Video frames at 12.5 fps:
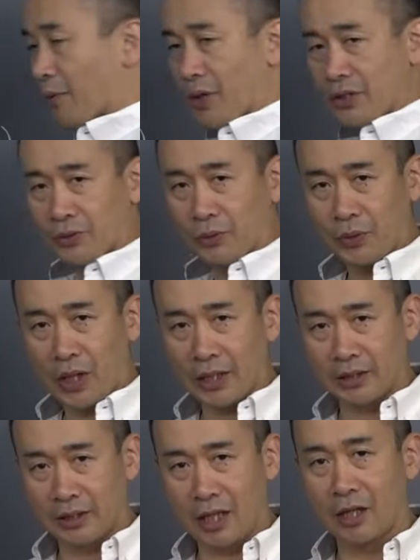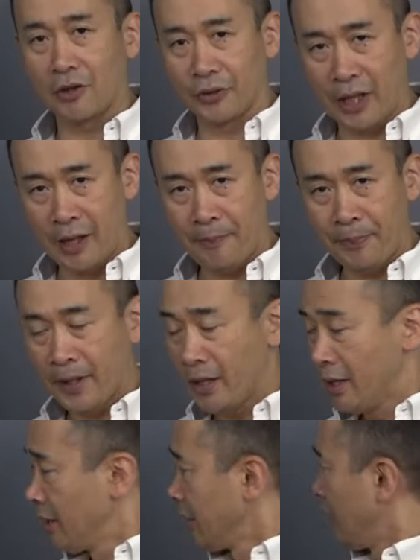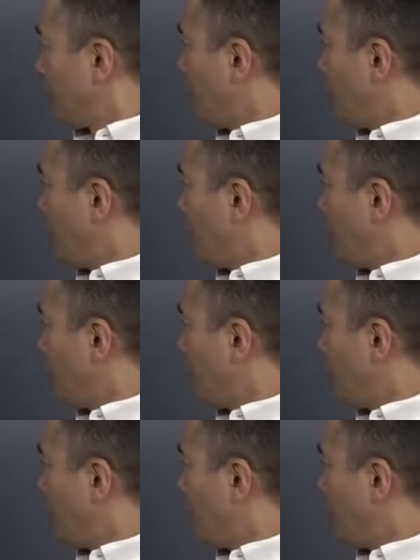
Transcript: 表すことができるよね。で